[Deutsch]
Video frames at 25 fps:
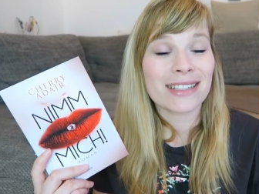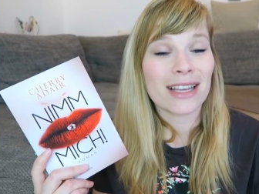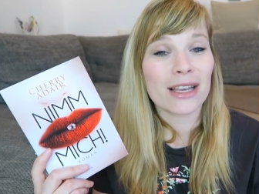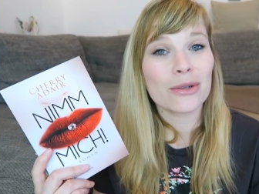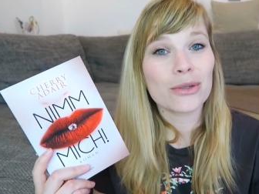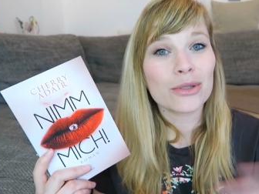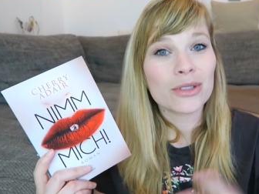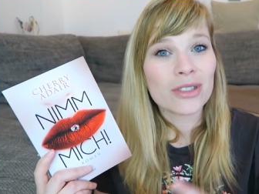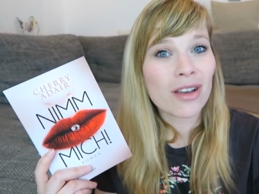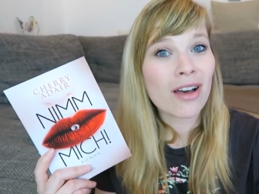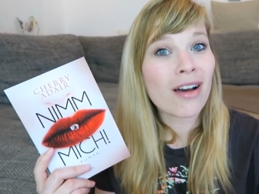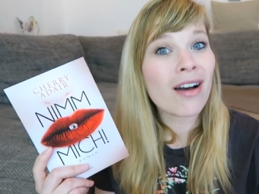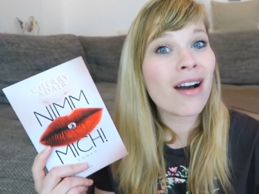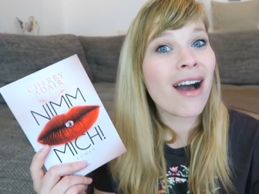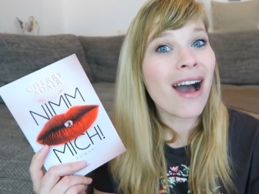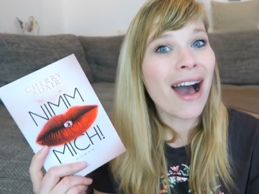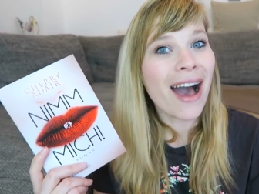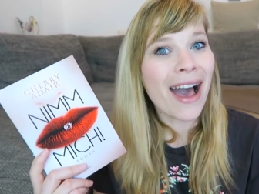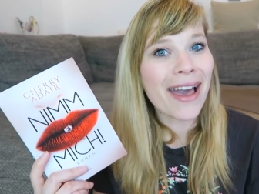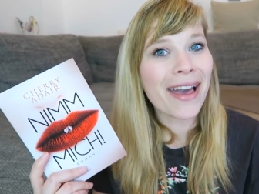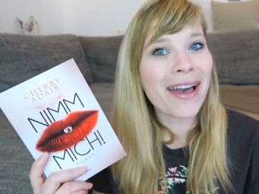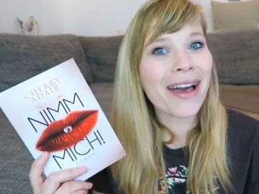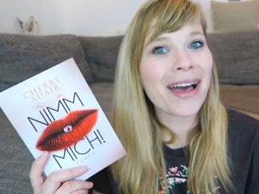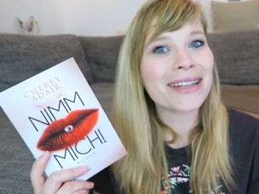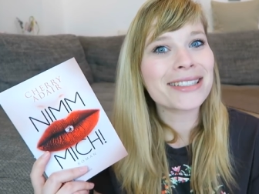sein
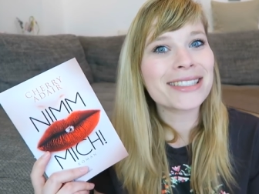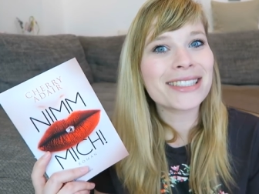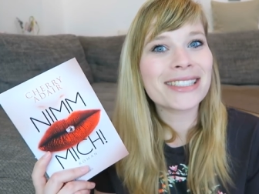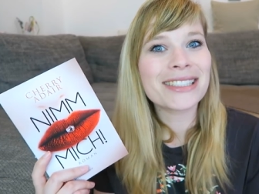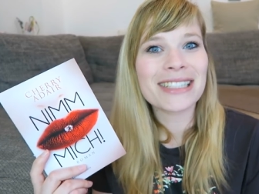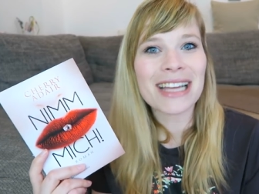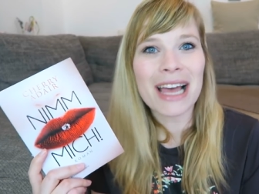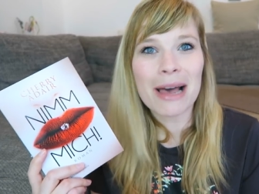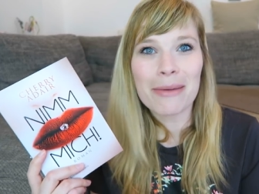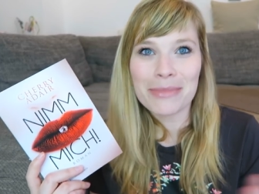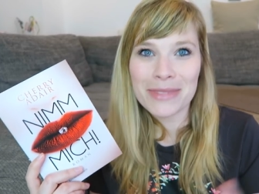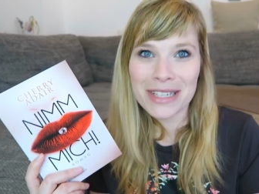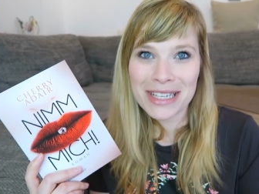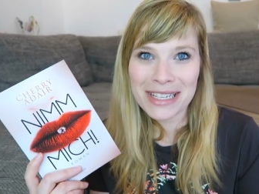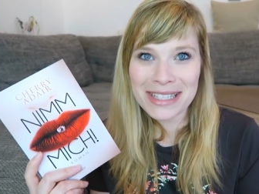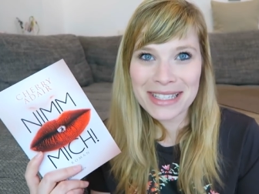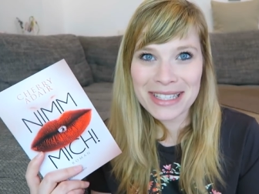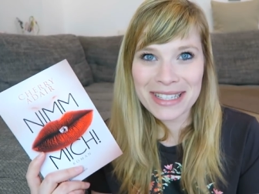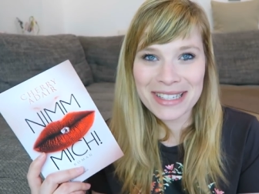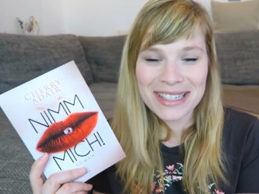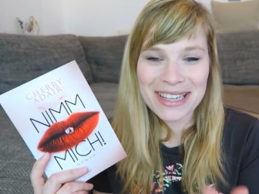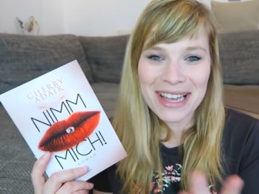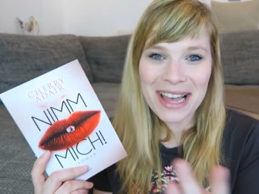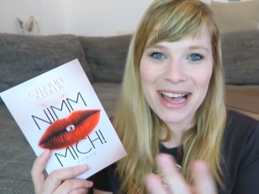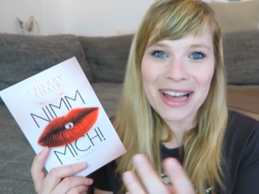Cousin heiratet am
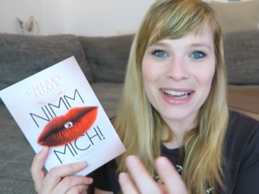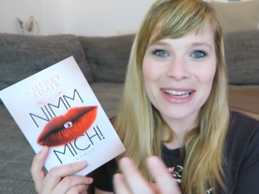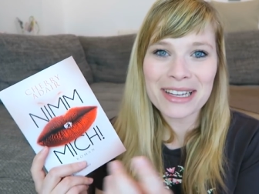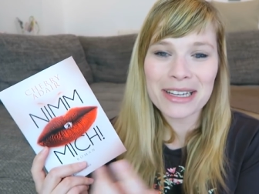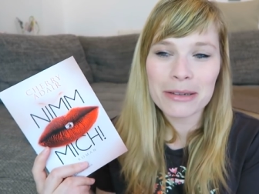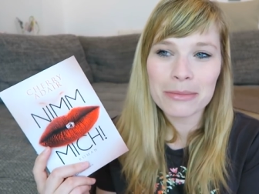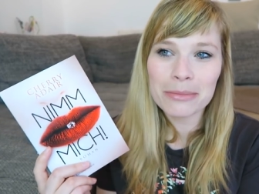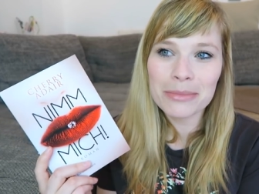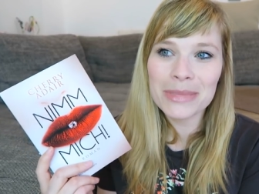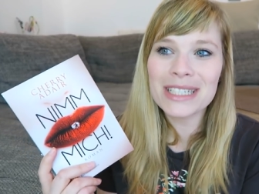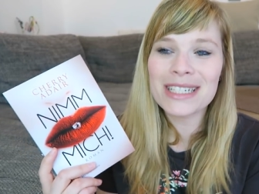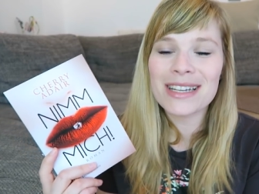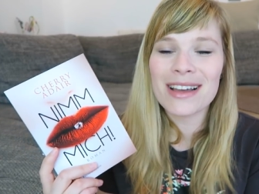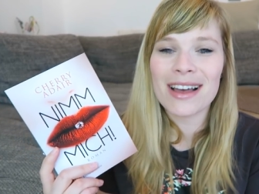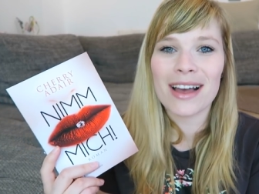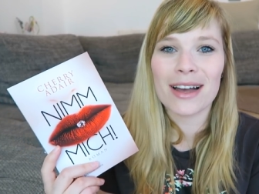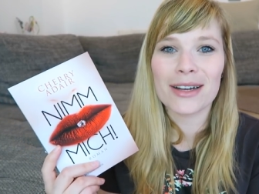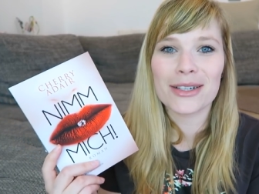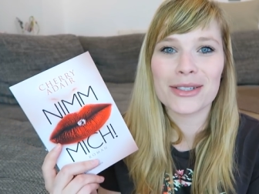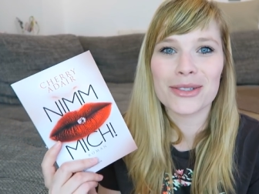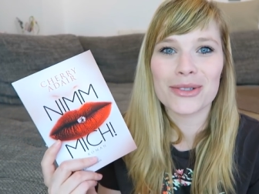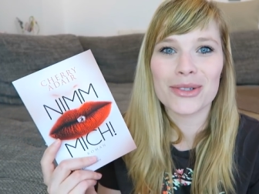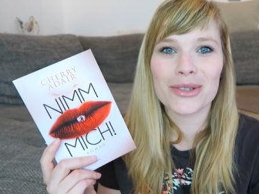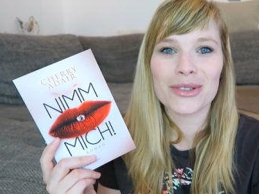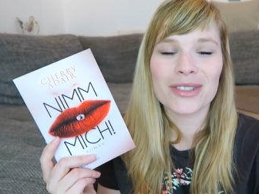nächsten Tag mittags.